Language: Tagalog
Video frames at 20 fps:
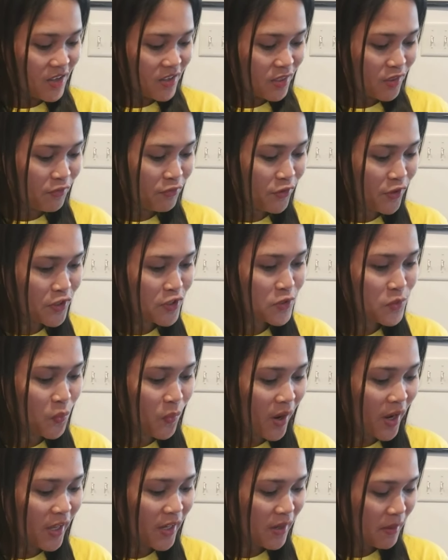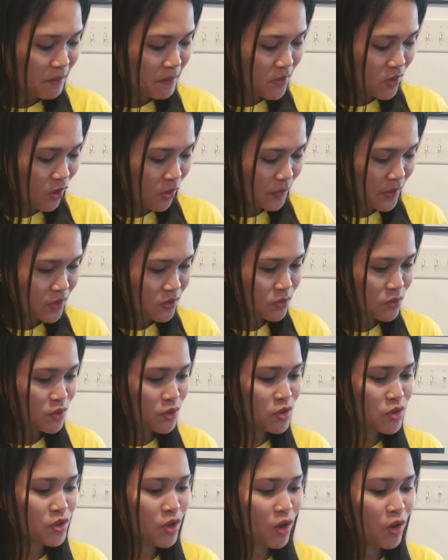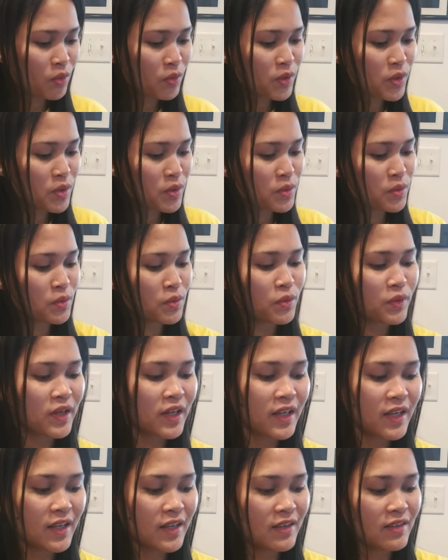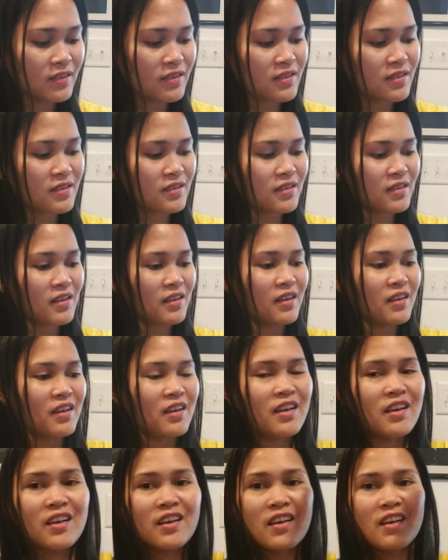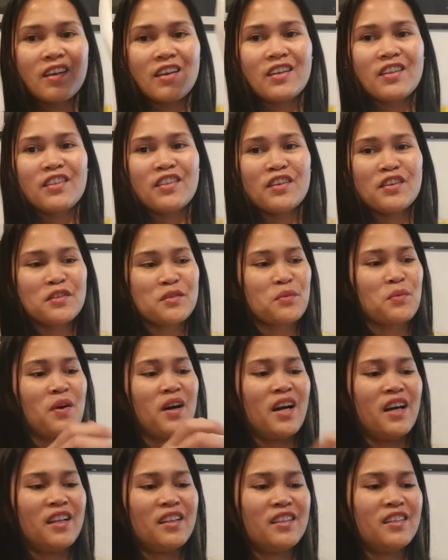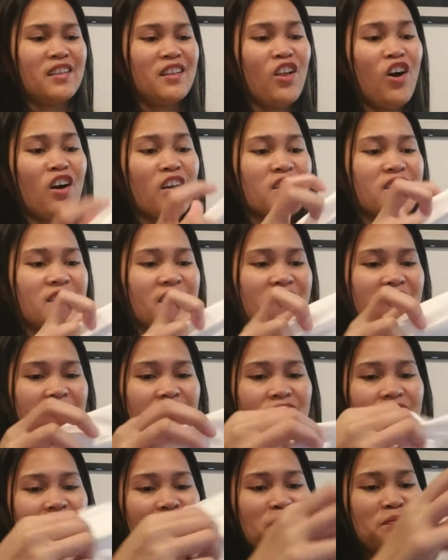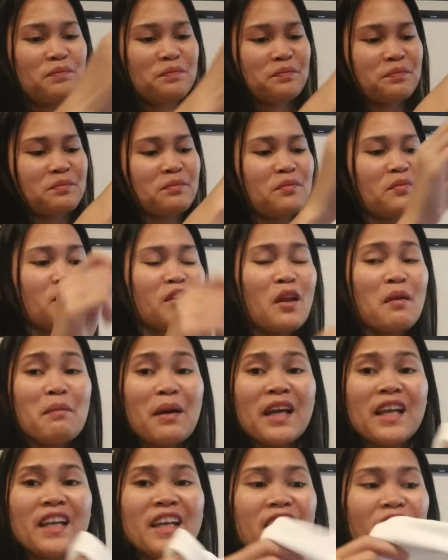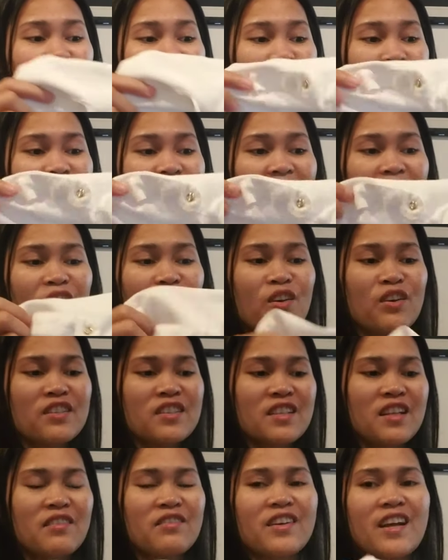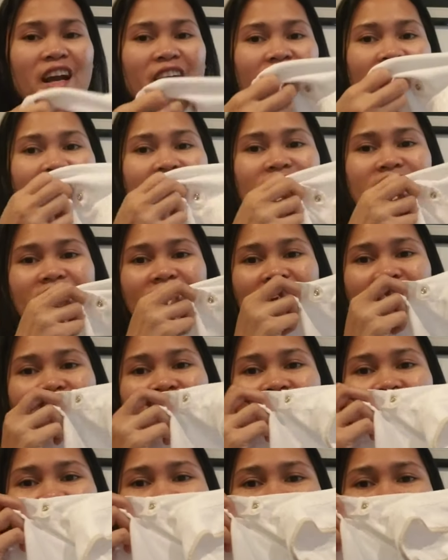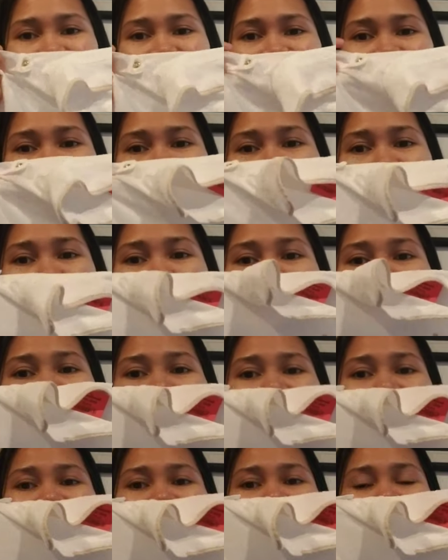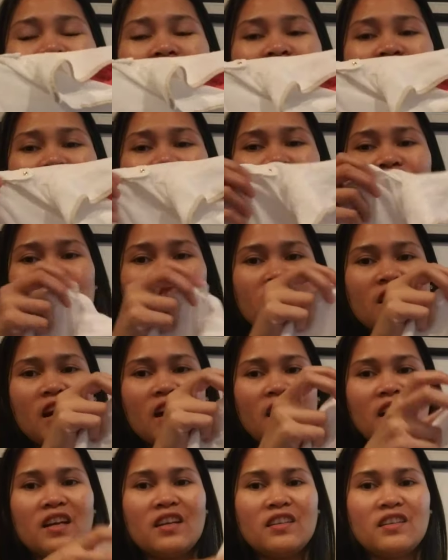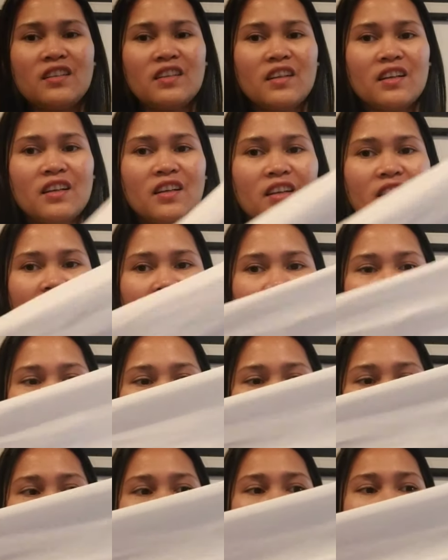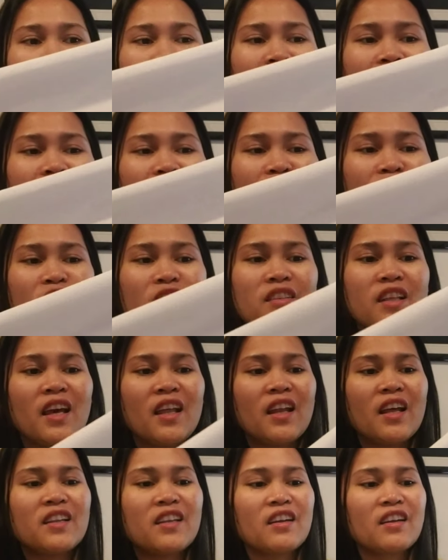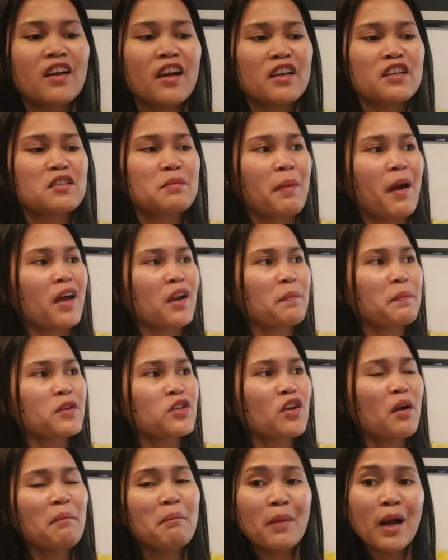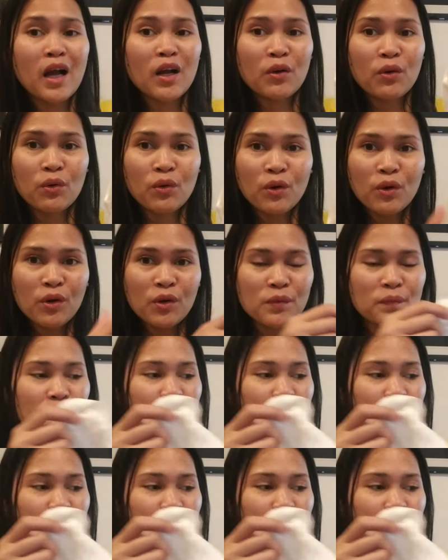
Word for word: The first one I'm going to show you is this one, long sleeve. Mahilig ako sa long sleeve guys. Ayan. White long sleeve siya. Maganda yung tela niya guys. Para pa siyang bago.